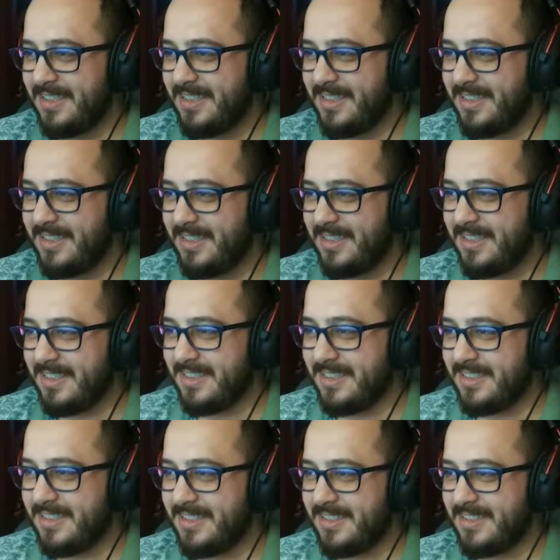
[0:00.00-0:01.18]
سلام عليكم
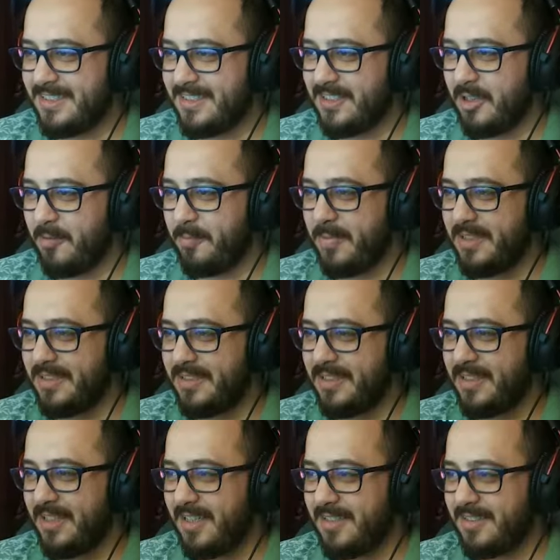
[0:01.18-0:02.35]
كسرت جدي تضرب
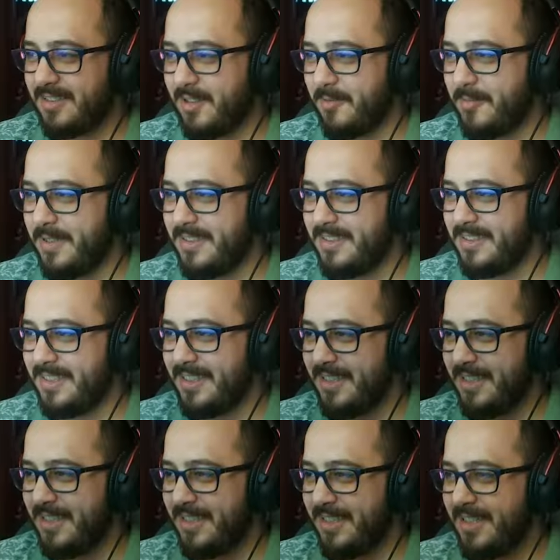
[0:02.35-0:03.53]
بنت اه تضرب بنت انا
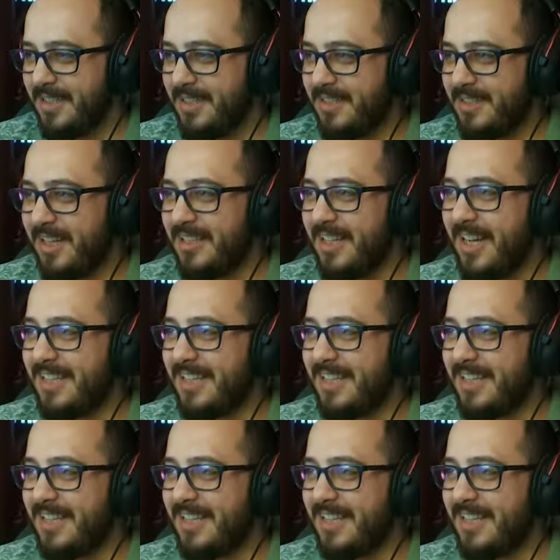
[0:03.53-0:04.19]
بس كمل كمل